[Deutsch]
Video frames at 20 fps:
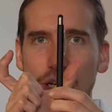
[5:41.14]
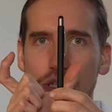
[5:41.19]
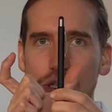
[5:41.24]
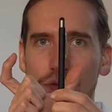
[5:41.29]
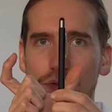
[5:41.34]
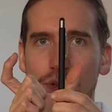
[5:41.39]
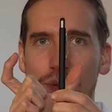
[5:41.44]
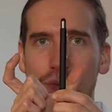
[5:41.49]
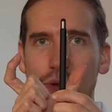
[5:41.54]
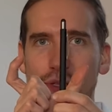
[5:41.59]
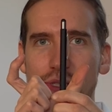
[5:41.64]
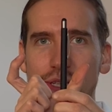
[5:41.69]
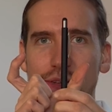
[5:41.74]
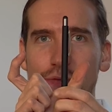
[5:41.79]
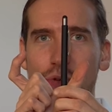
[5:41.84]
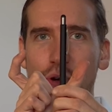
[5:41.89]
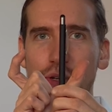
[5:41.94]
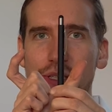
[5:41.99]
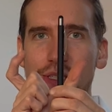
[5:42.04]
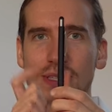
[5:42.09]
Stifte plötzlich
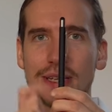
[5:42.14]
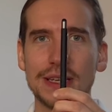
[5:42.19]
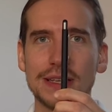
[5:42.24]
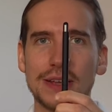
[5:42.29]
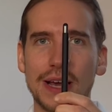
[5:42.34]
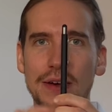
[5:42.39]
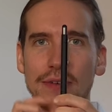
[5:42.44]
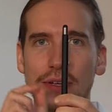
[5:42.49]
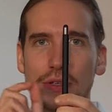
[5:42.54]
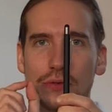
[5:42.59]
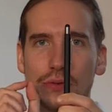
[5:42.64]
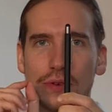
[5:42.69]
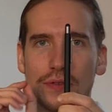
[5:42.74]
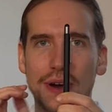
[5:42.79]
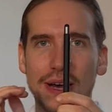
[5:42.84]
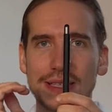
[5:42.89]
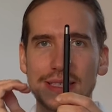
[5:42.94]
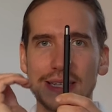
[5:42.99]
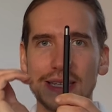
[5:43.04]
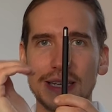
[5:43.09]
vor dir sind, ja, weil du
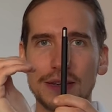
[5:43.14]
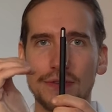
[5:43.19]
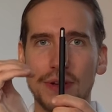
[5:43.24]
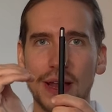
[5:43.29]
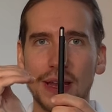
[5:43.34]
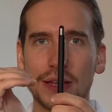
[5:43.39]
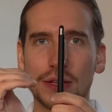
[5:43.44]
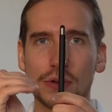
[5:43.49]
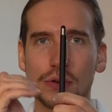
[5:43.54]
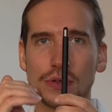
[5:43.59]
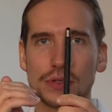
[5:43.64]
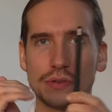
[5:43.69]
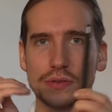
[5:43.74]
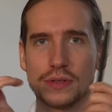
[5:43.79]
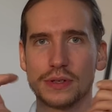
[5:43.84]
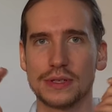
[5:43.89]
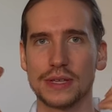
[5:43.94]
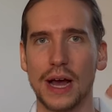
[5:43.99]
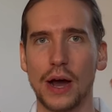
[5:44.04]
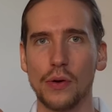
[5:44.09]
quasi in die Ferne guckst und
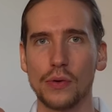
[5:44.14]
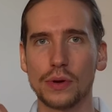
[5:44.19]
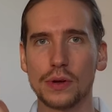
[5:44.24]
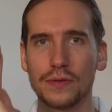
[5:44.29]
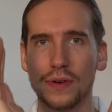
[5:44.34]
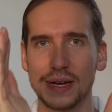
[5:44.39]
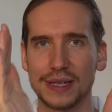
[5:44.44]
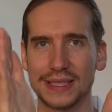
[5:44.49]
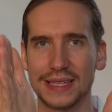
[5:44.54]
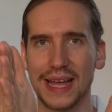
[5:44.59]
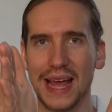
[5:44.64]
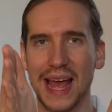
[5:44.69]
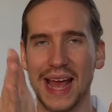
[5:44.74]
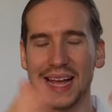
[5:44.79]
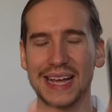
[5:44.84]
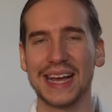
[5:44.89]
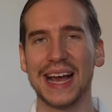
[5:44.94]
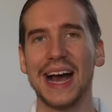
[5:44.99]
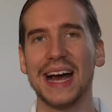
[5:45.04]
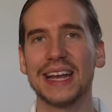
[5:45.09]
unsere Augen quasi
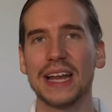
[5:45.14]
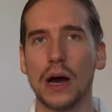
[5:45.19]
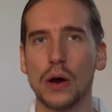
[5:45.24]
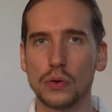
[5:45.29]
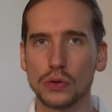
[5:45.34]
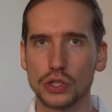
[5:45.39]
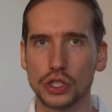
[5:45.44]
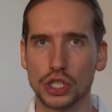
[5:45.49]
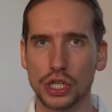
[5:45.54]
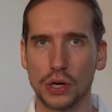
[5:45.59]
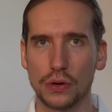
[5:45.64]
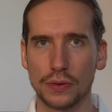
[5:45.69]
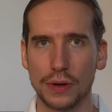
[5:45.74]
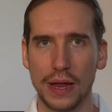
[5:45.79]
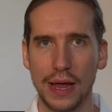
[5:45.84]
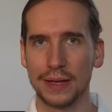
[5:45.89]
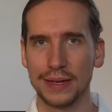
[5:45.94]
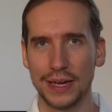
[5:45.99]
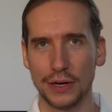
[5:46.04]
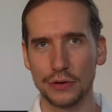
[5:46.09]
gerade ausschauen.
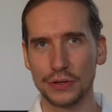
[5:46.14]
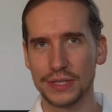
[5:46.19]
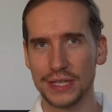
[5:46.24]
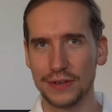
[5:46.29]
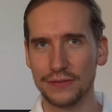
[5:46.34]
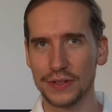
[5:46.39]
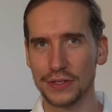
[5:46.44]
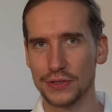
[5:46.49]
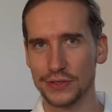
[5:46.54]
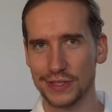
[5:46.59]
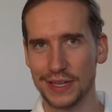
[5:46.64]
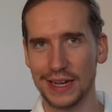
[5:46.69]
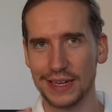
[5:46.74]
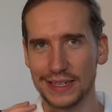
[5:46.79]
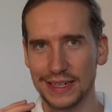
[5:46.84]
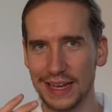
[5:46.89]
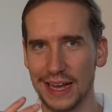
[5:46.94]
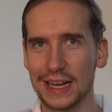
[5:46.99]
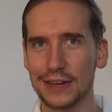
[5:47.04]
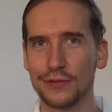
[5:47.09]
Dadurch sehen wir sozusagen
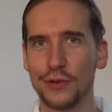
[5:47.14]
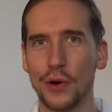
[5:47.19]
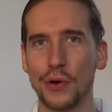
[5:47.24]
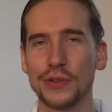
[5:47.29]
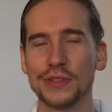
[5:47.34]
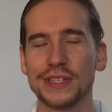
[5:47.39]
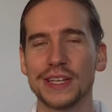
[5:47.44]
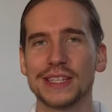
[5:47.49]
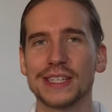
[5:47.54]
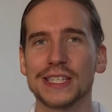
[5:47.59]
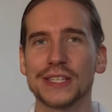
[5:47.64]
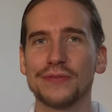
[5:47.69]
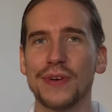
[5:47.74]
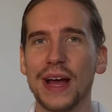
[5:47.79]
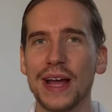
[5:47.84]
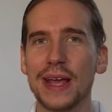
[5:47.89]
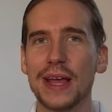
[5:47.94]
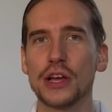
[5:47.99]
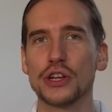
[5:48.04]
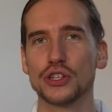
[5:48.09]
direkt vor uns jetzt
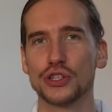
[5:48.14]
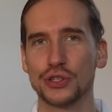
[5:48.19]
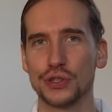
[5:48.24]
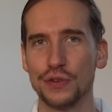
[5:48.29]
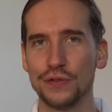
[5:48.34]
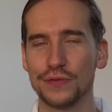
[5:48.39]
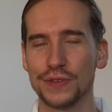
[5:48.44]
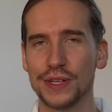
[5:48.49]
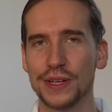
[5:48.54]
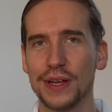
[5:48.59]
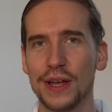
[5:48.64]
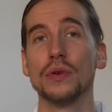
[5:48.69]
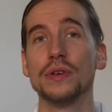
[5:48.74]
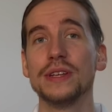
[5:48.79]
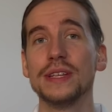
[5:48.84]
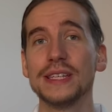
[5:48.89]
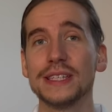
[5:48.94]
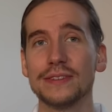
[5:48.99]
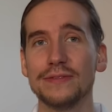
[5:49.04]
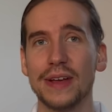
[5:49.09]
zwei Stifte und
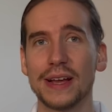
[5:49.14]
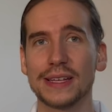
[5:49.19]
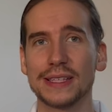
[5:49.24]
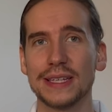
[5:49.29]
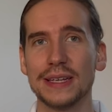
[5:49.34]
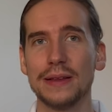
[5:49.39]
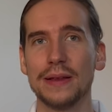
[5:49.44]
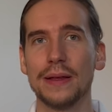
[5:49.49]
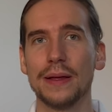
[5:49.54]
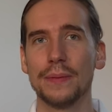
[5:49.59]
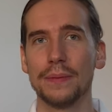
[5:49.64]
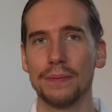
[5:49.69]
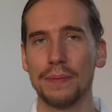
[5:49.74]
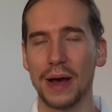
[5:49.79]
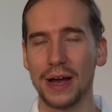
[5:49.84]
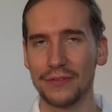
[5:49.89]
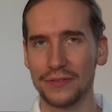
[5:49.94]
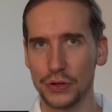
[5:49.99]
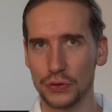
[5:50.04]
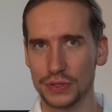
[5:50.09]
diesen Wechsel
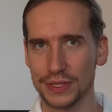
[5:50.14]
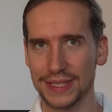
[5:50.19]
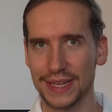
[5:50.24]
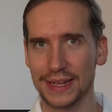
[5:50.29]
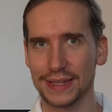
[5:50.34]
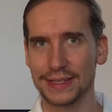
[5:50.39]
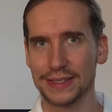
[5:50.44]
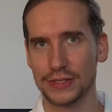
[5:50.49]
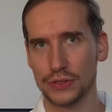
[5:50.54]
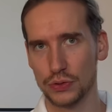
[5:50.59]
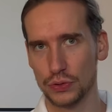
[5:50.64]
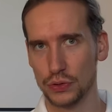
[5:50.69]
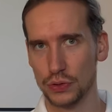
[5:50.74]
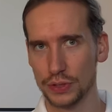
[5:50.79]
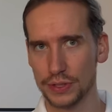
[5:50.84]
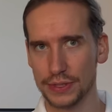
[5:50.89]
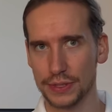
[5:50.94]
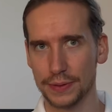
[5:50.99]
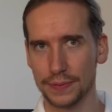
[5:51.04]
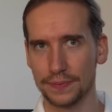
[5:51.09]
machen wir uns jetzt
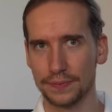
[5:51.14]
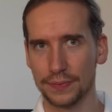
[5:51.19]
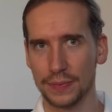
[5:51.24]
zunutze.